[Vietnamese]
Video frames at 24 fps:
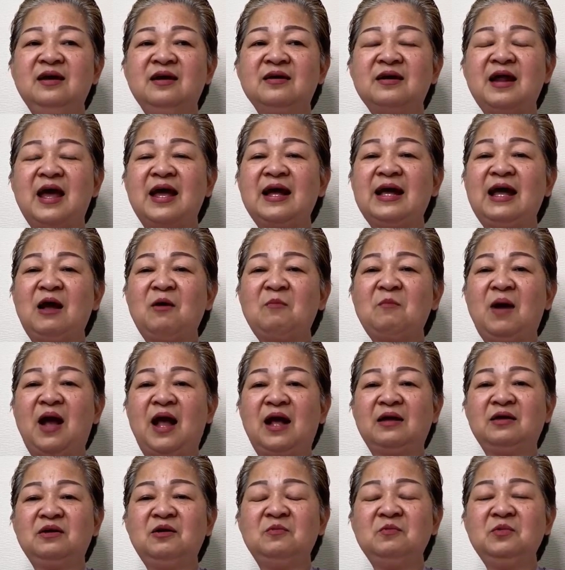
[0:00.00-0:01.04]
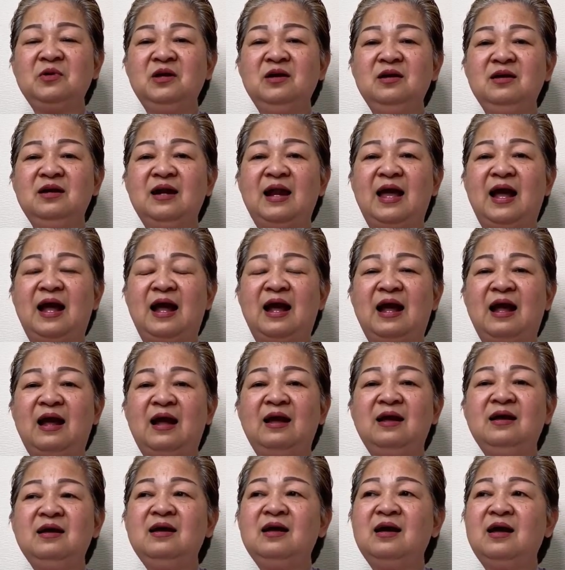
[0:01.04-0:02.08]
để các bạn giống như là
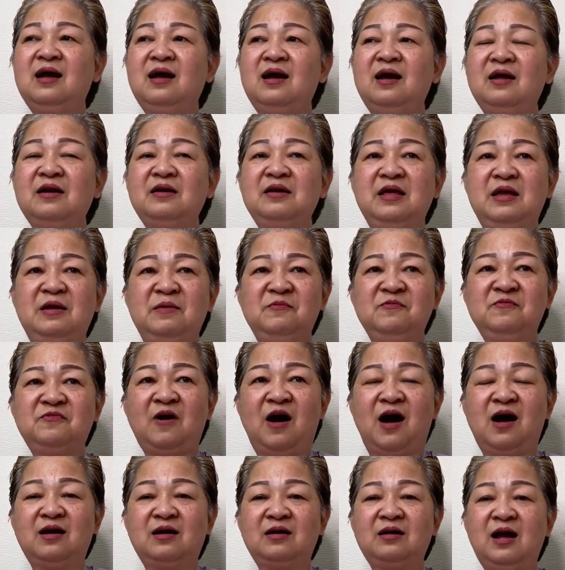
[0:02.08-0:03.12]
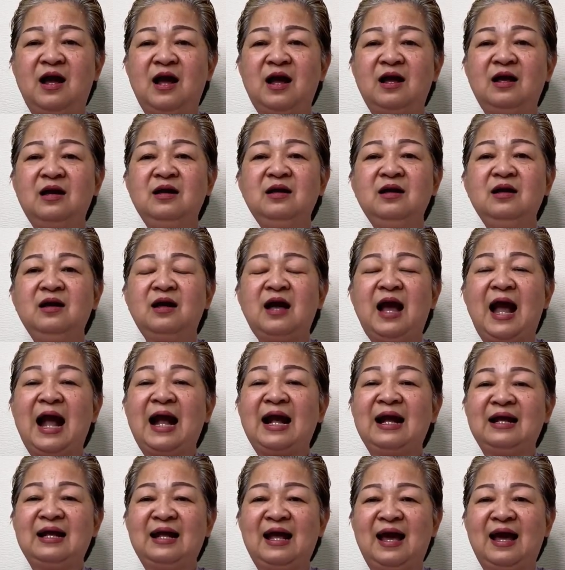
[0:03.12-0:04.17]
hả à, niệm phật hả
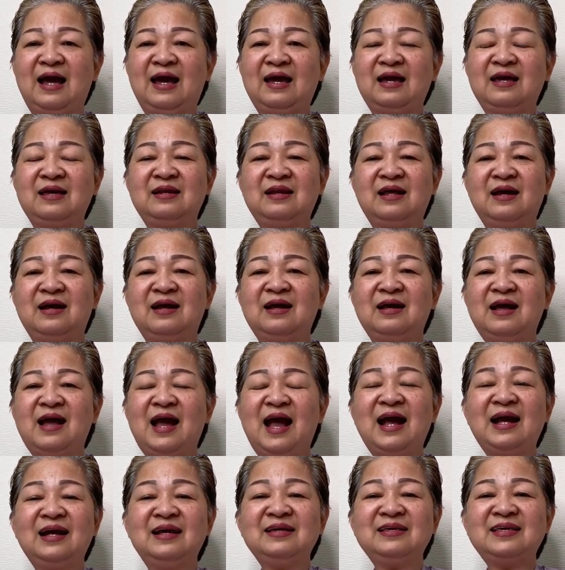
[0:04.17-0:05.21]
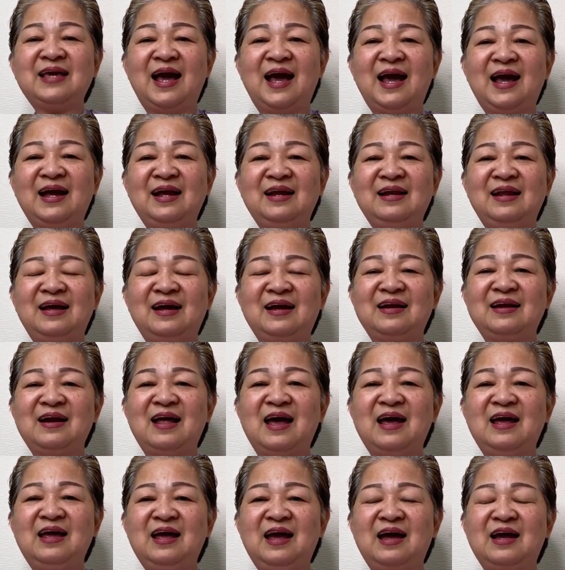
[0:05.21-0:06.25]
hàng ngày nè ăn chay nè
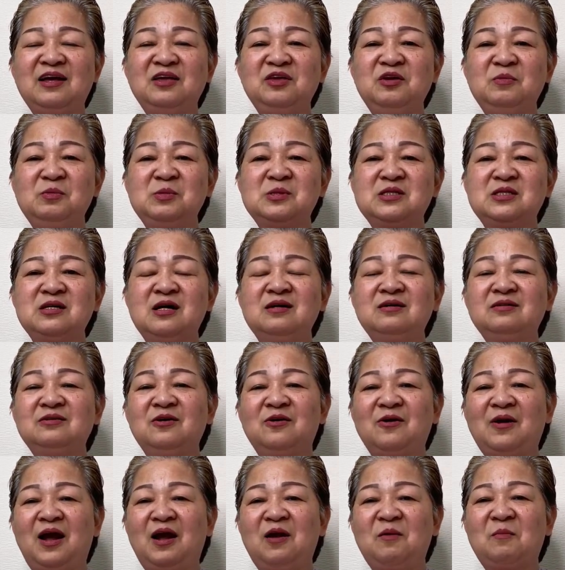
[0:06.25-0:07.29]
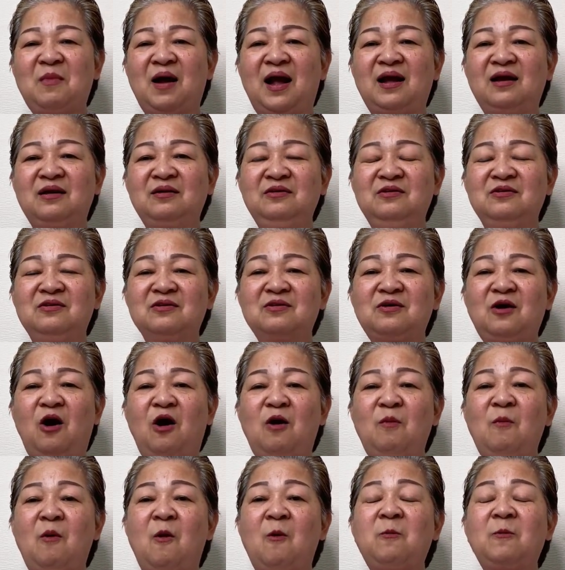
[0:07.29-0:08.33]
để hả giúp sức cho các bạn được
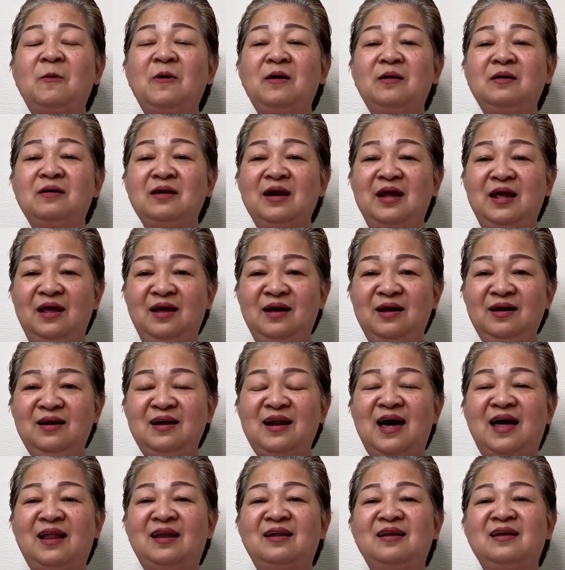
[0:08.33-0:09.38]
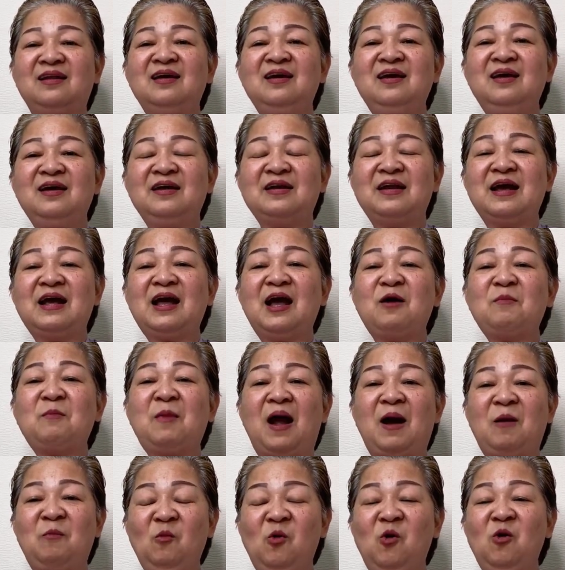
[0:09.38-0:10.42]
có một điển lành để các
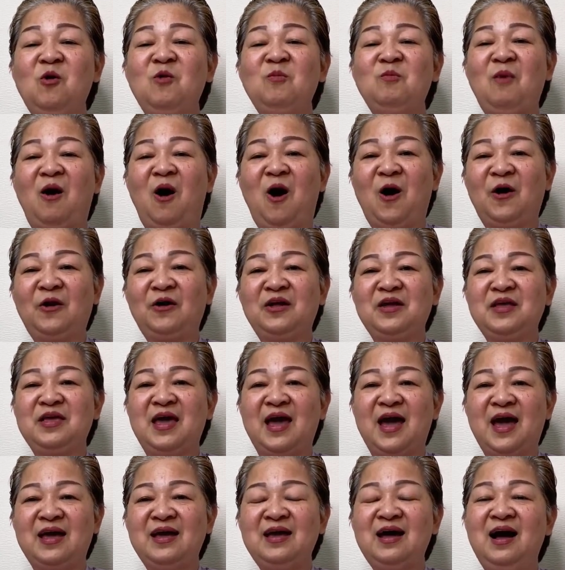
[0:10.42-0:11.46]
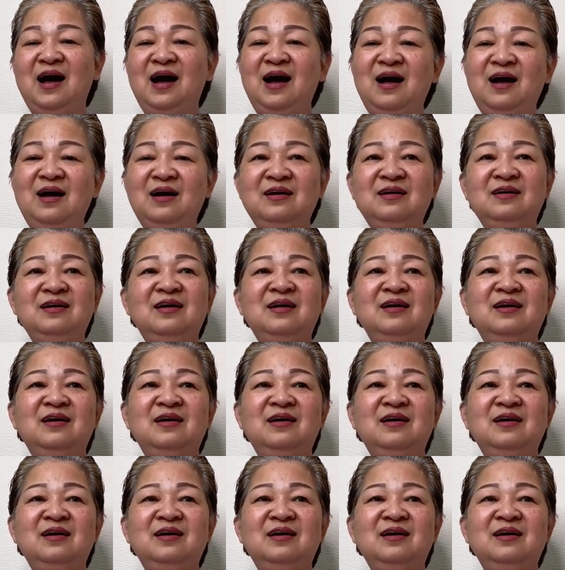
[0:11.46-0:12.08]
bạn buông bỏ nó dễ hơn